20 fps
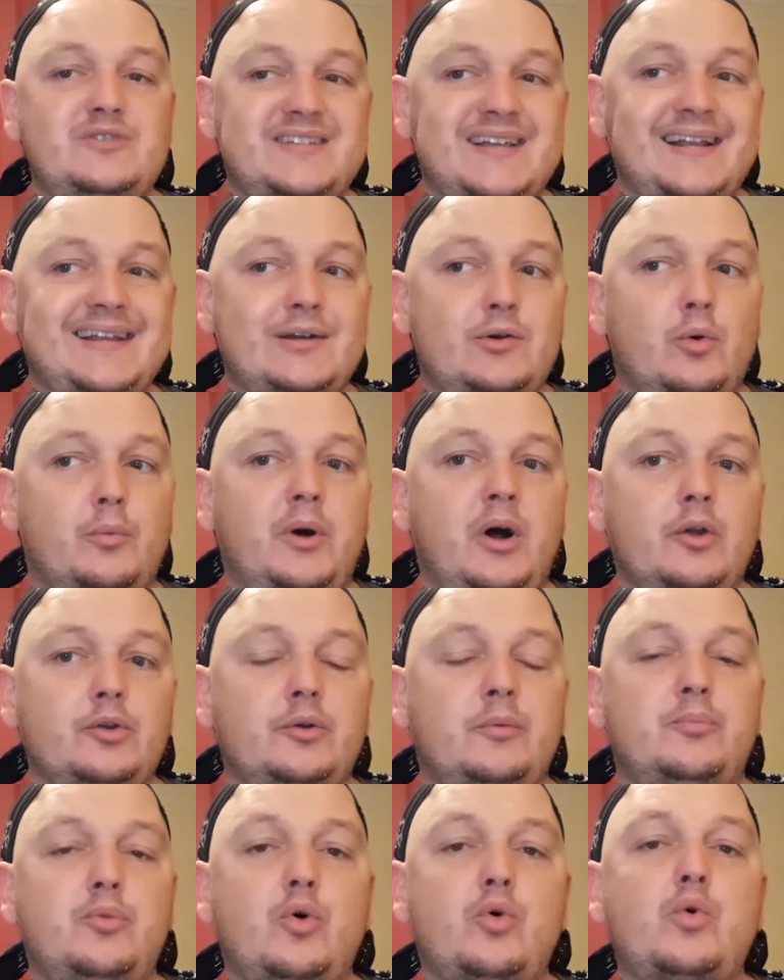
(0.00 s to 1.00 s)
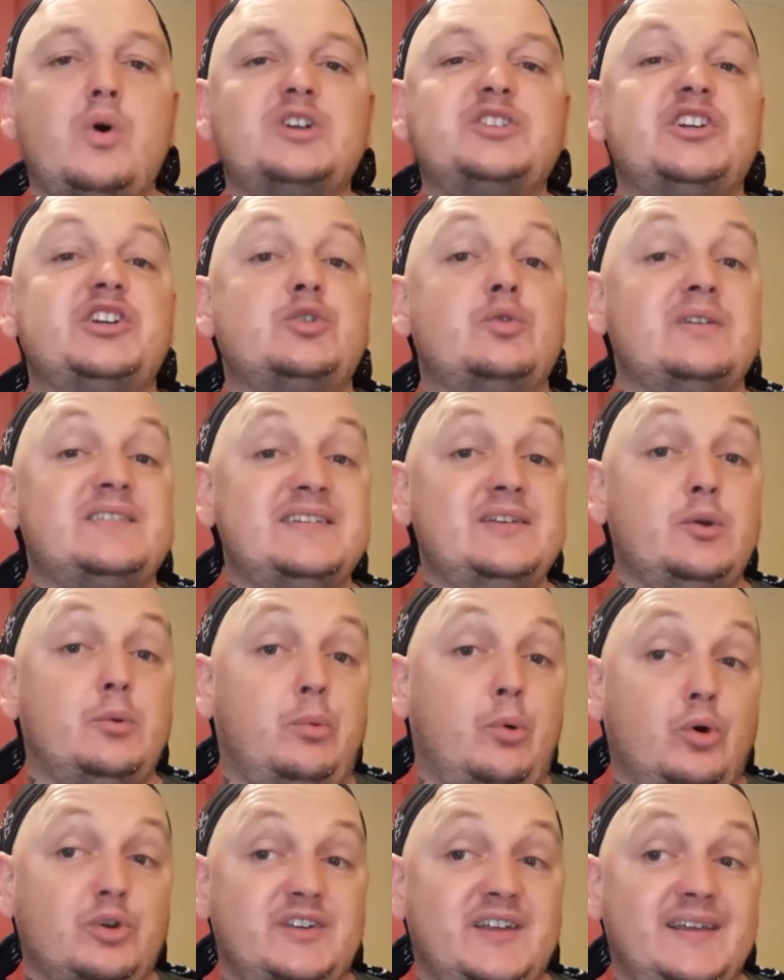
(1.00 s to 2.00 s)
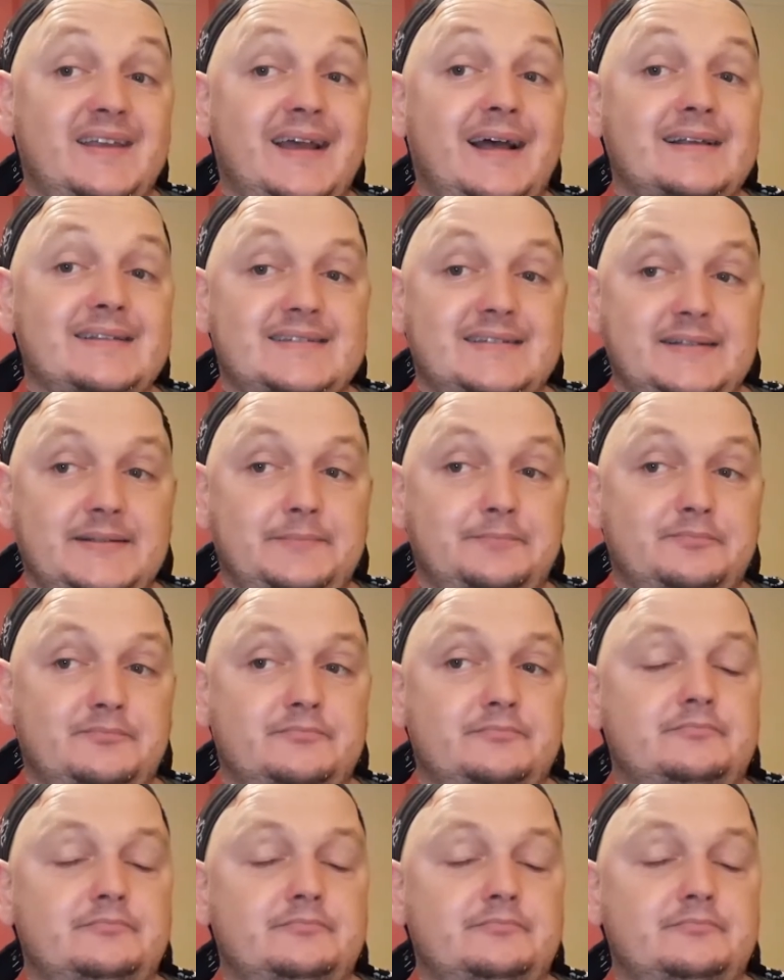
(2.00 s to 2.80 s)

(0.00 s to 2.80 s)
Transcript: Vous allez comprendre pourquoi j'ai choisi de procéder ainsi.